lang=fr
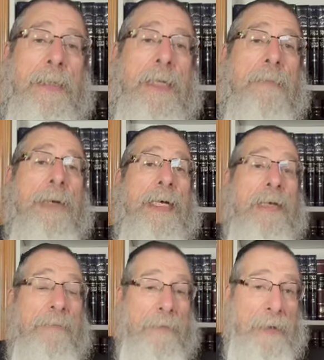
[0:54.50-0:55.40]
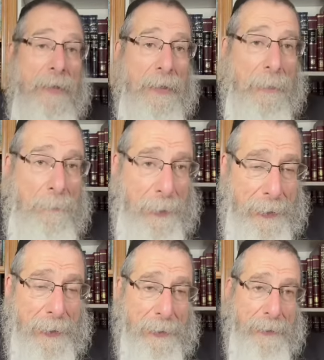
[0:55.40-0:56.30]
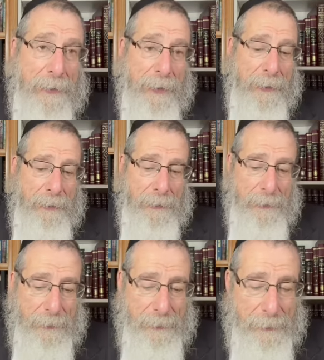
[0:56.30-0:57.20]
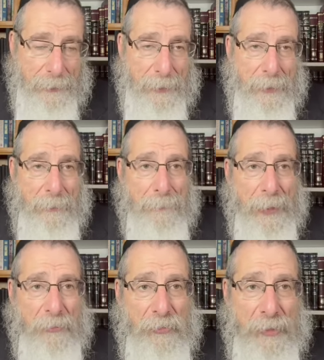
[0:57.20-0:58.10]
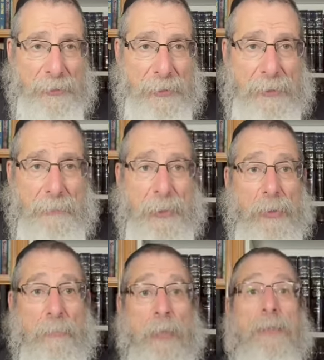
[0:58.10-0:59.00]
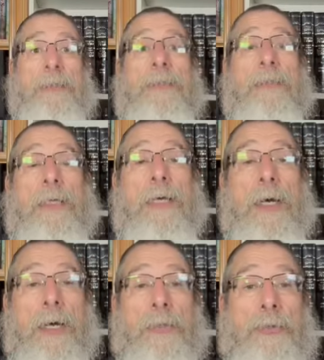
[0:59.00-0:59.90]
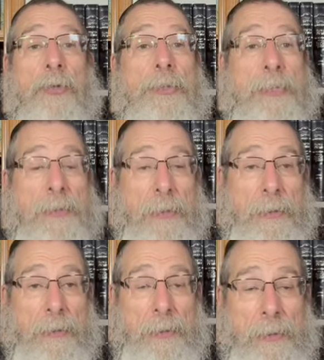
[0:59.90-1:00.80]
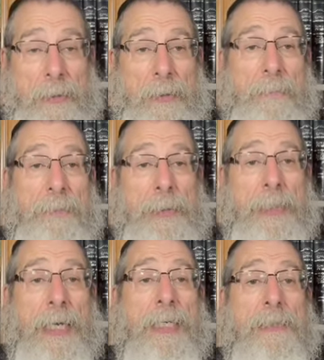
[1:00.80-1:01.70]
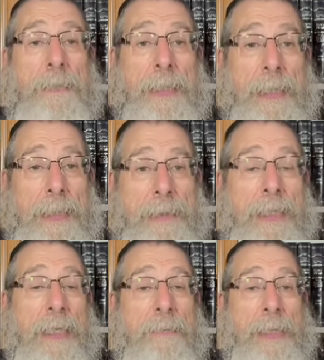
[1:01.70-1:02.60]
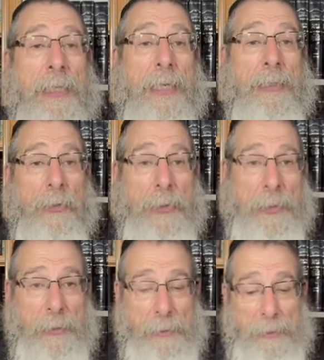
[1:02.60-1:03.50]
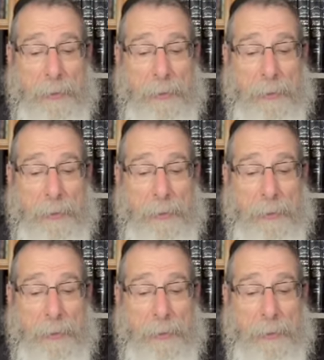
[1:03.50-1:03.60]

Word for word: la Magéfa, la plaie, s'est arrêtée. Parachat de cette semaine commence en Dieu disant Pinchas ben Elazar ben Aaron Kohen.